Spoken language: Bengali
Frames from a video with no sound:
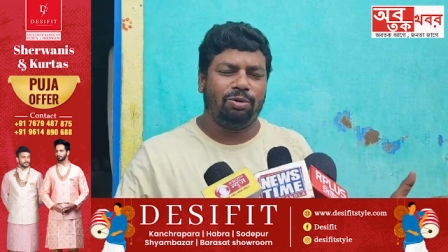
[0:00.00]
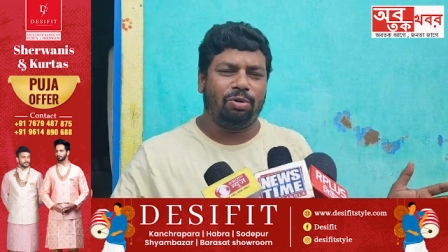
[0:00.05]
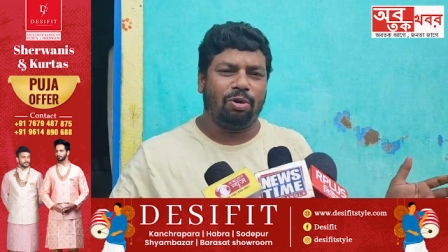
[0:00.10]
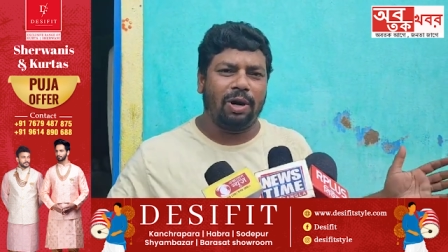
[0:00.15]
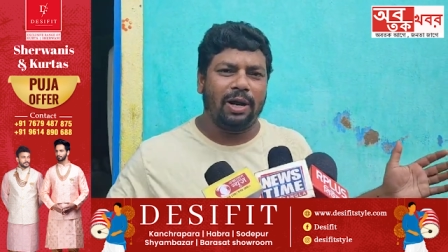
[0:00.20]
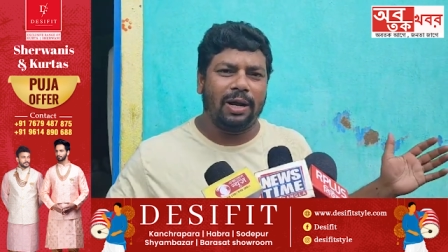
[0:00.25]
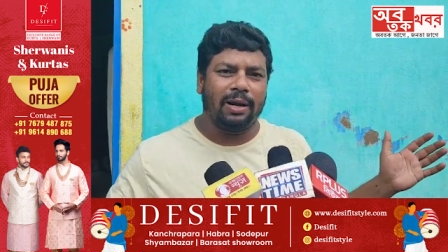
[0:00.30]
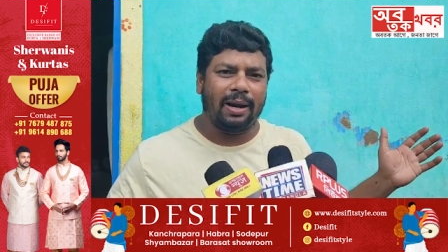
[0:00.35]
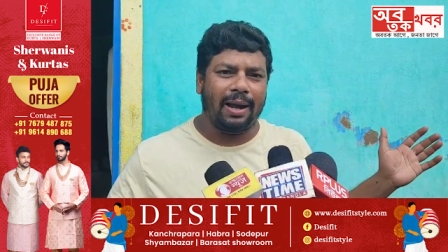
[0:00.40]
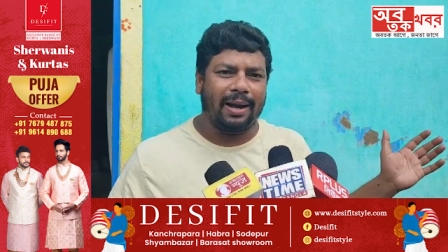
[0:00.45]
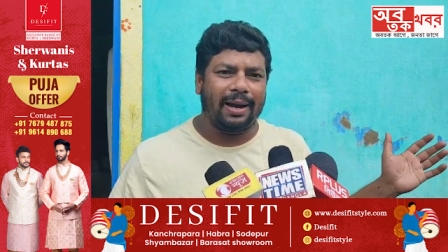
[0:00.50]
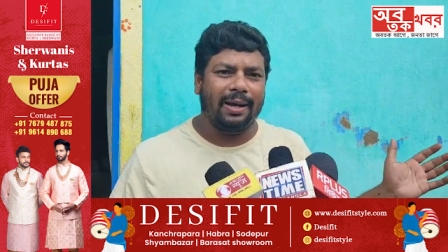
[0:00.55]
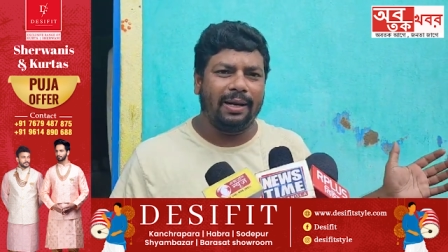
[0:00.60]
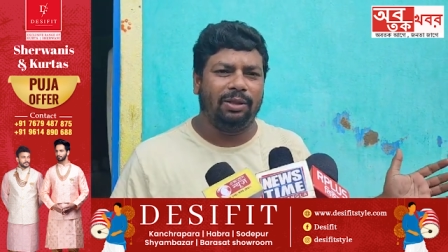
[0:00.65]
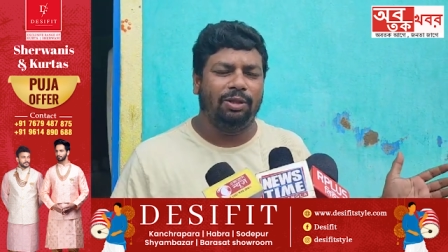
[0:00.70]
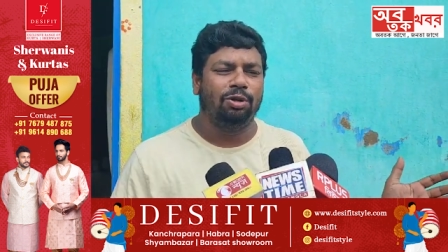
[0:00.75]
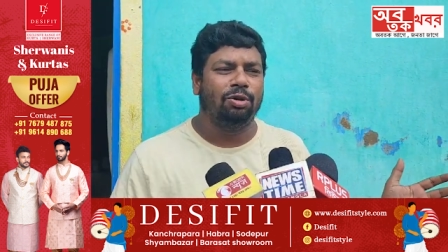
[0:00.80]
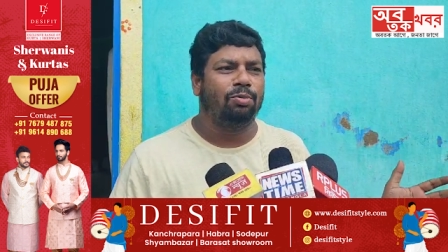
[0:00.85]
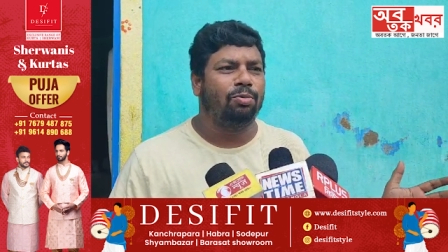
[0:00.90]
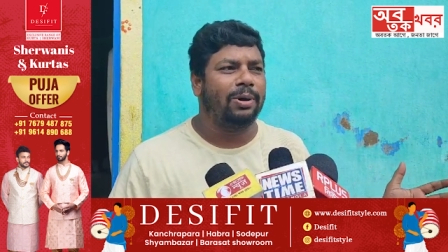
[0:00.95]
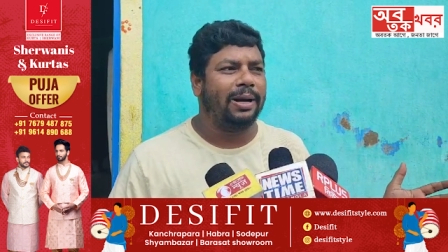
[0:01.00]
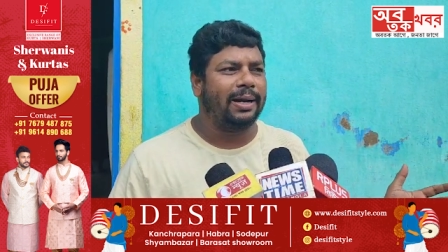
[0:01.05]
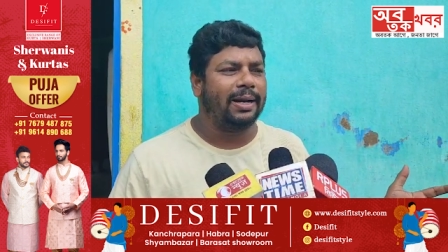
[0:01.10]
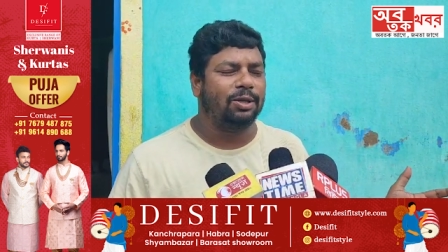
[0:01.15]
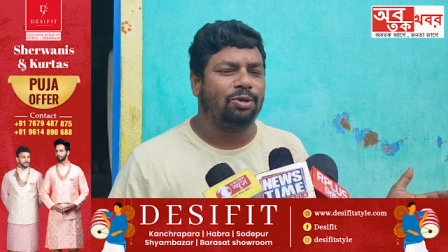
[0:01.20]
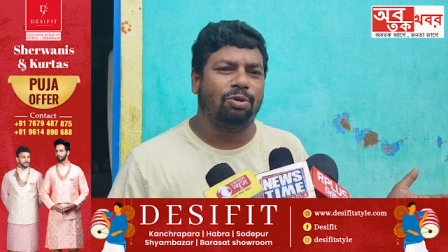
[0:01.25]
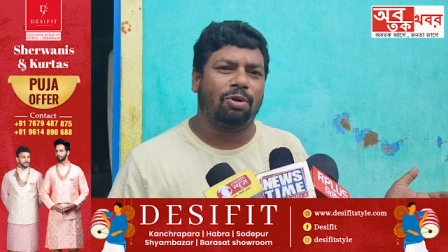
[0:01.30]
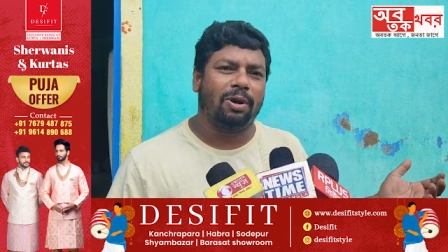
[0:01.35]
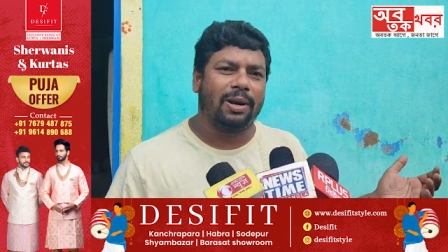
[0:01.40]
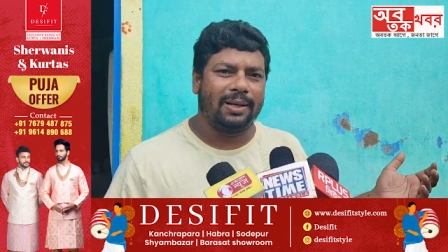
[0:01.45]
ঝড়ের আকারে তৃণমূল একটা
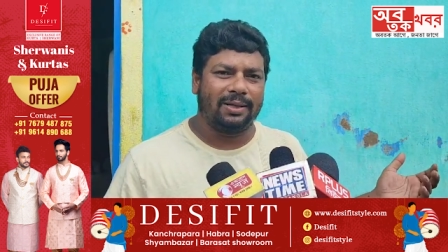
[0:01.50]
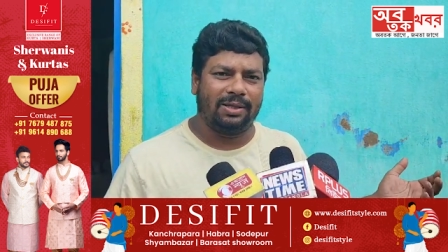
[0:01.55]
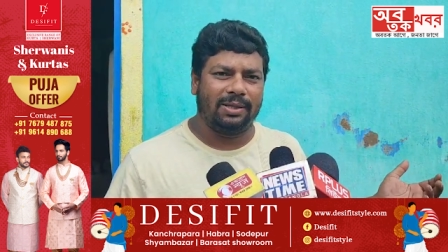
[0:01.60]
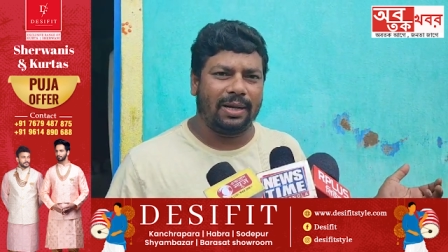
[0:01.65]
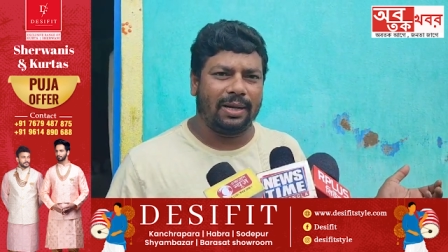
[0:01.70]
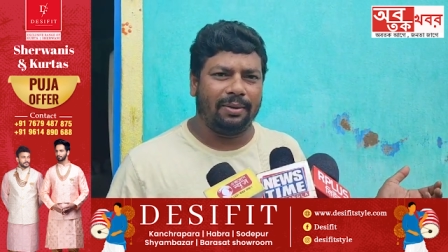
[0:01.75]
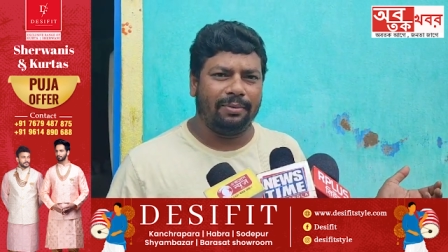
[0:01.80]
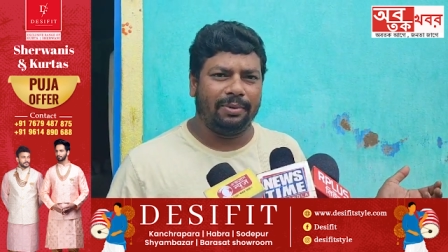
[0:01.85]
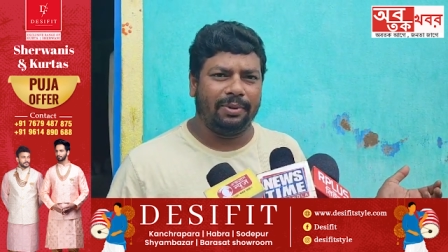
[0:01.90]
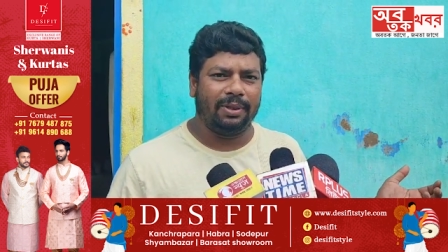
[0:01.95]
ঝড় আসছে আগামী